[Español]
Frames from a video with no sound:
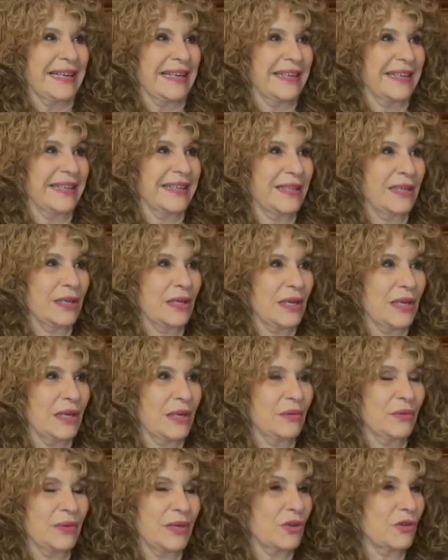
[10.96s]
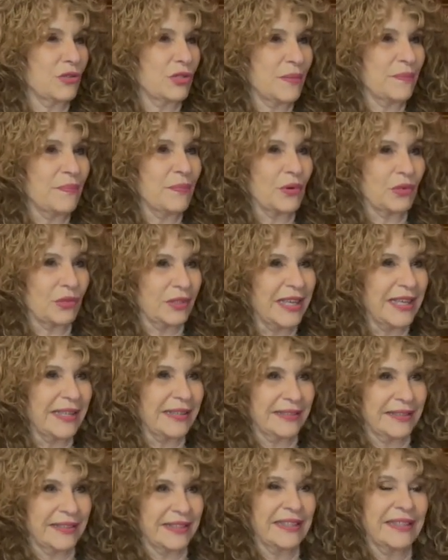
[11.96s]
es, una cosa
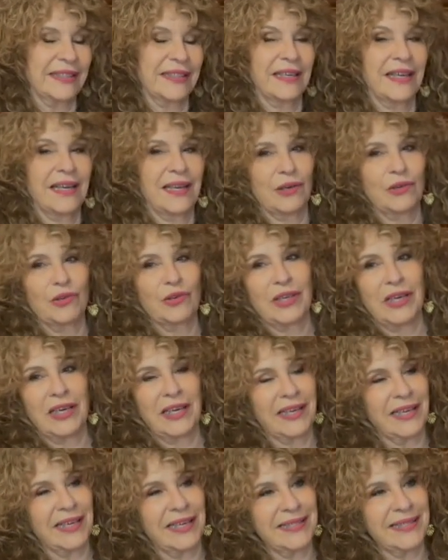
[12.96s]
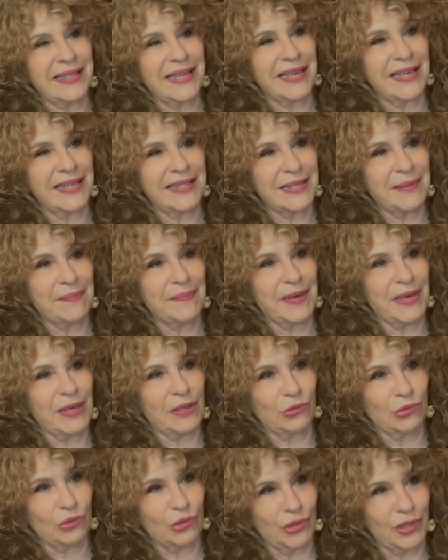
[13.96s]
importante, es algo que la casa hace
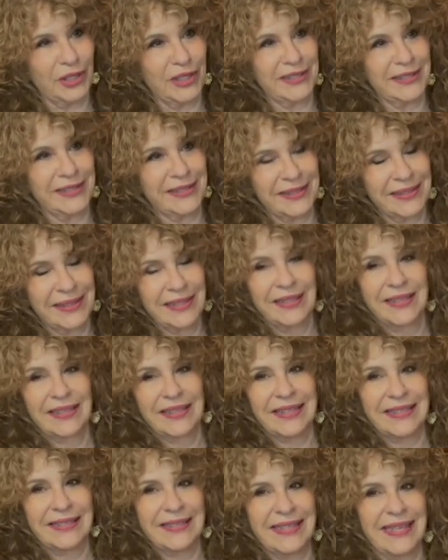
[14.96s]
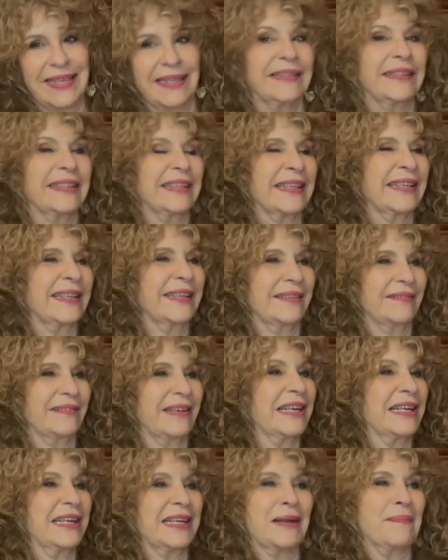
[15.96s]
para autores que siente que
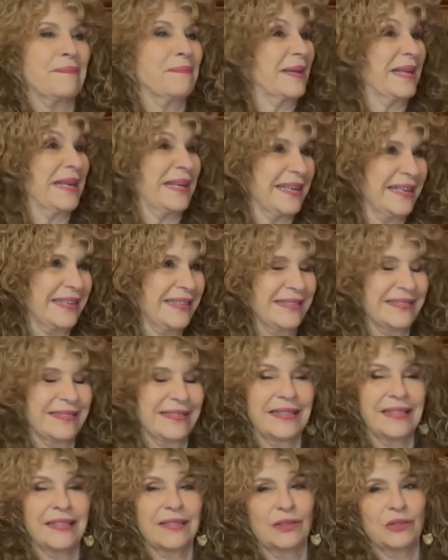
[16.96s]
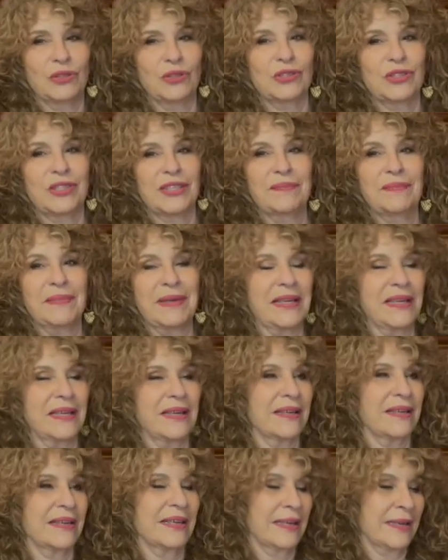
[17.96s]
valen la pena y entonces
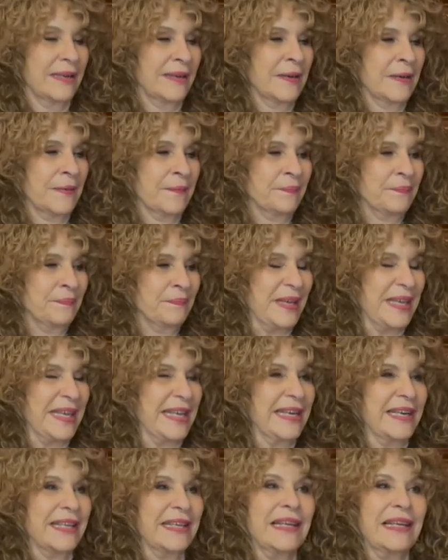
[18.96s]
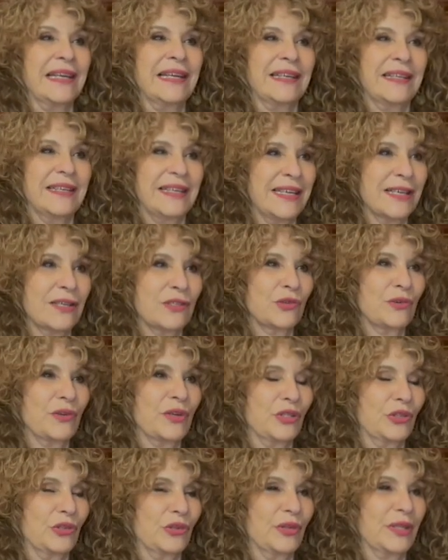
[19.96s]
me, me llena de alegría,
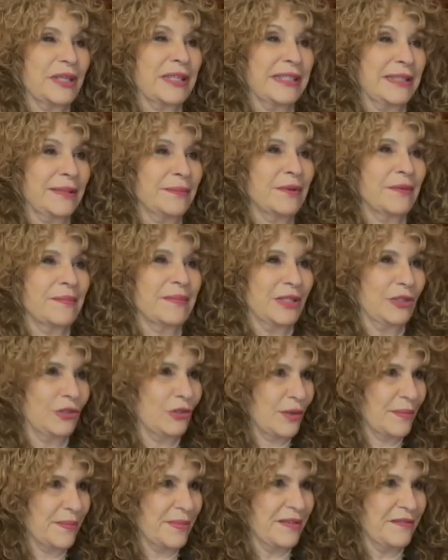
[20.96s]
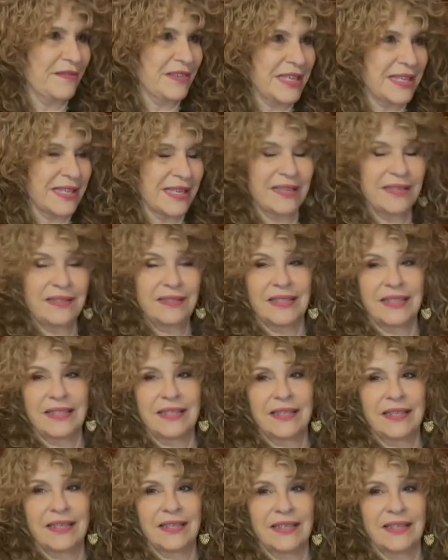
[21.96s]
sobre todo en este momento de mi vida
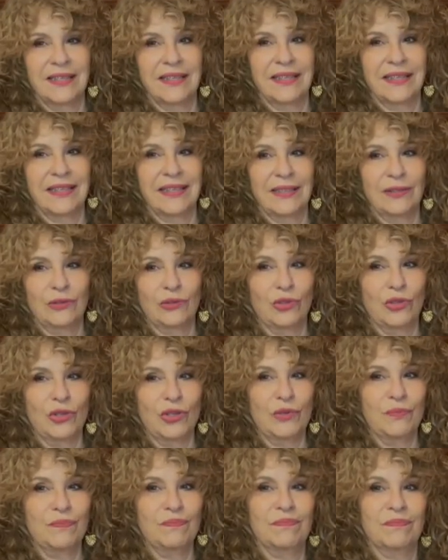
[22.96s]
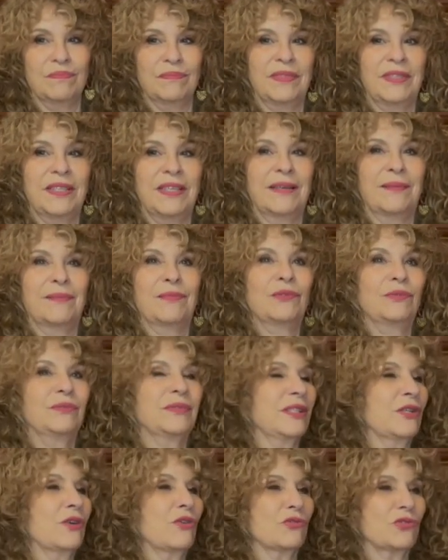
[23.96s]
en que estoy,
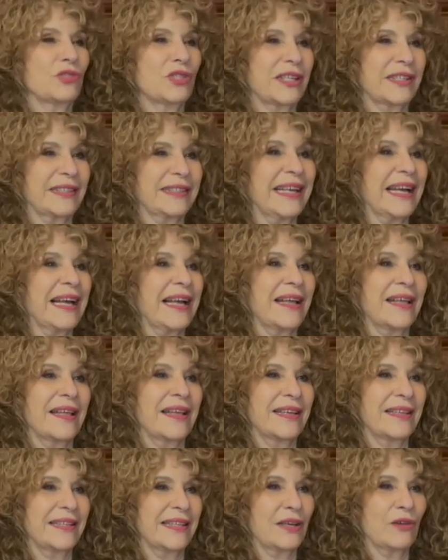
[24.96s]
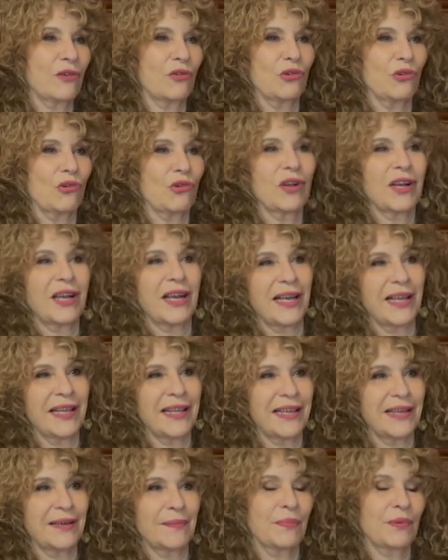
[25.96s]
digamos, desconcertada,
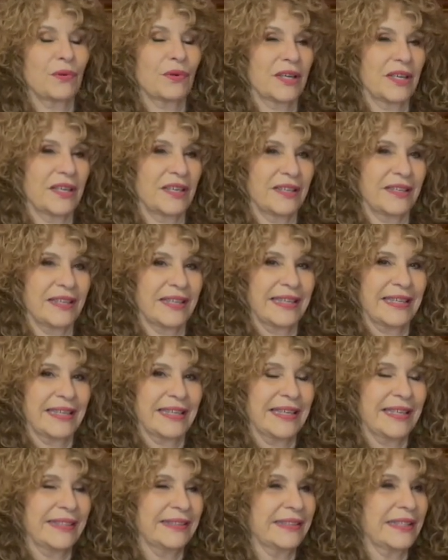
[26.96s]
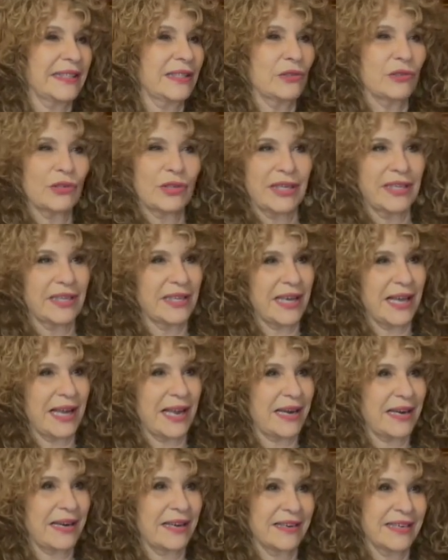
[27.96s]
descolocada, porque he tenido que
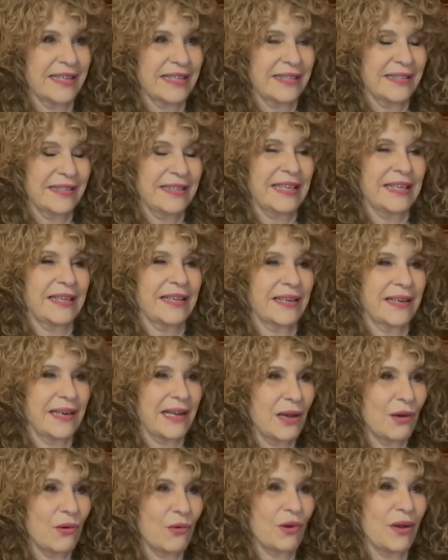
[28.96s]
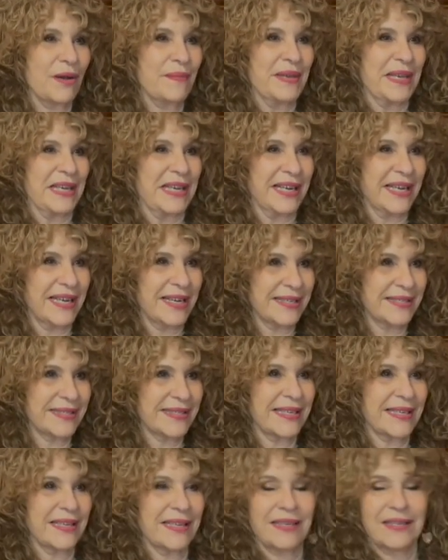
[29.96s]
dejar Nicaragua, mi
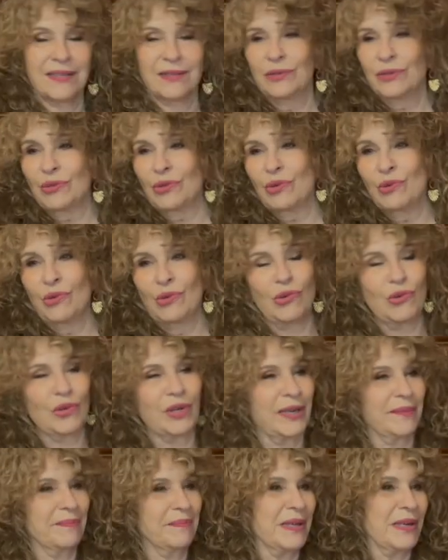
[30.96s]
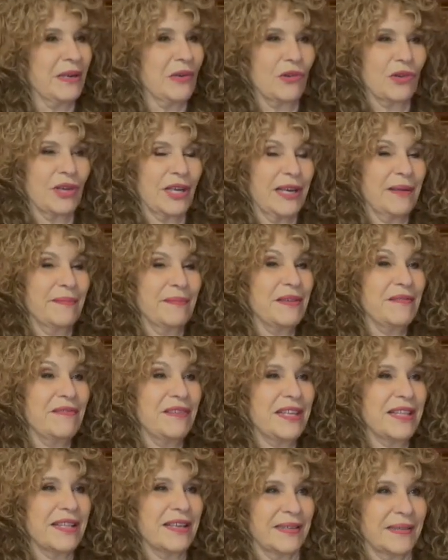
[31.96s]
casa, todo lo, que era mi
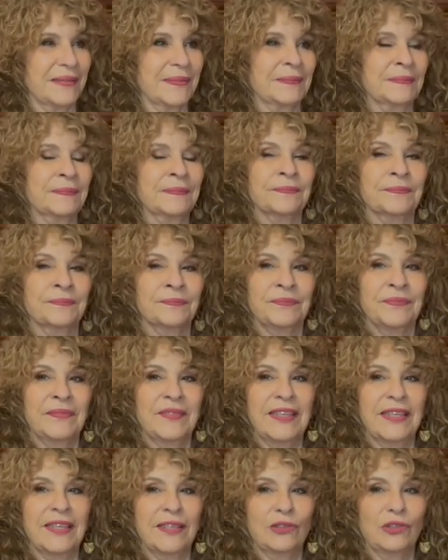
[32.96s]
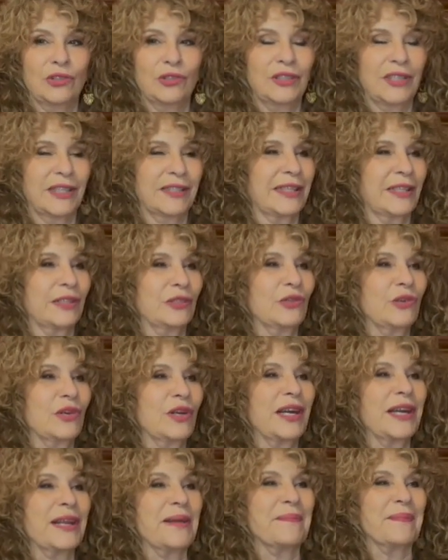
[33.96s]
vida. Y estoy tratando de
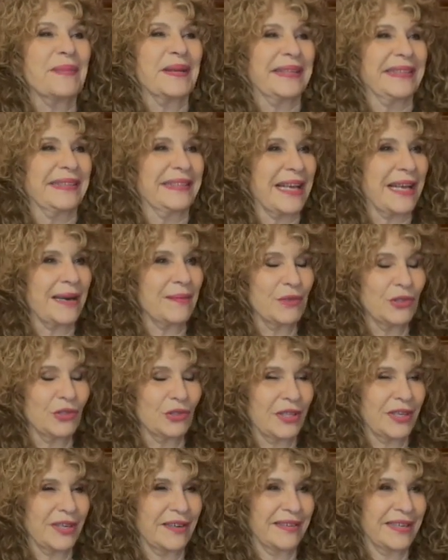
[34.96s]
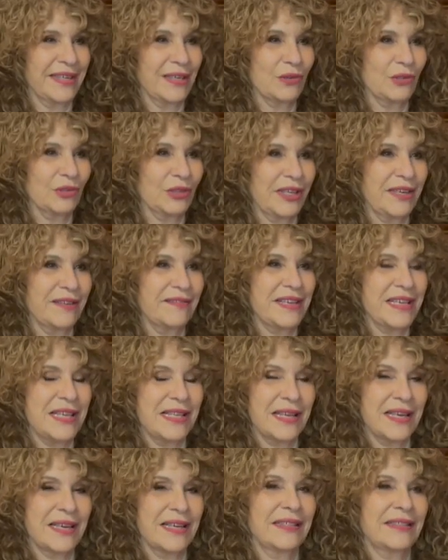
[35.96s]
reinventarme otra vez, otra
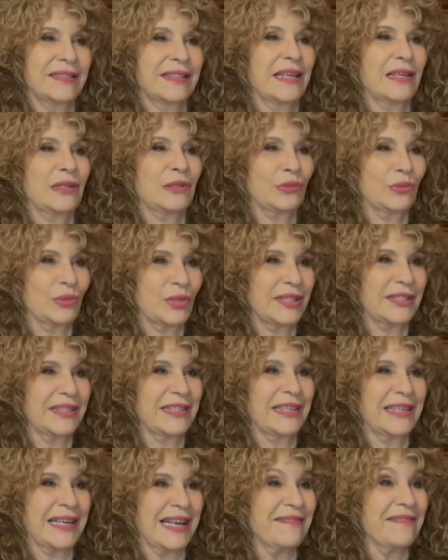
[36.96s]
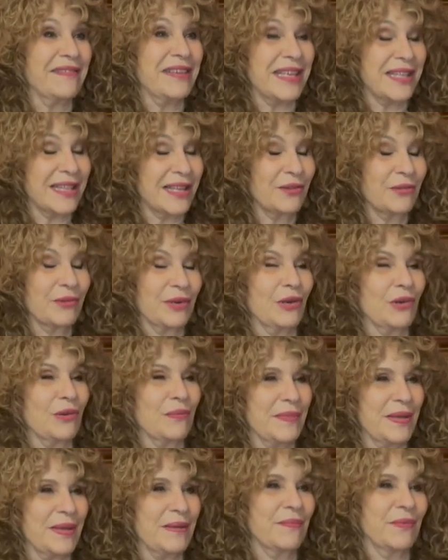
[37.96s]
vida. A estas alturas de la vida no es
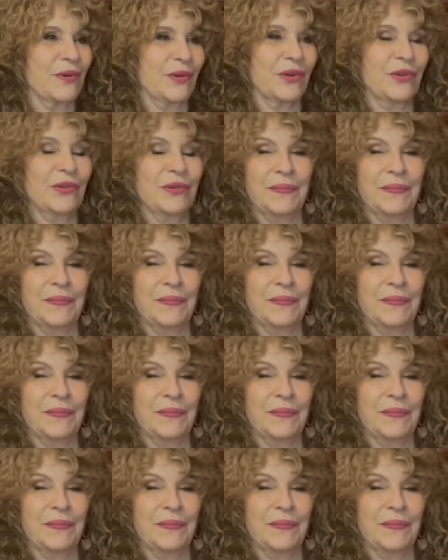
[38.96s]
lo mismo, ¿no?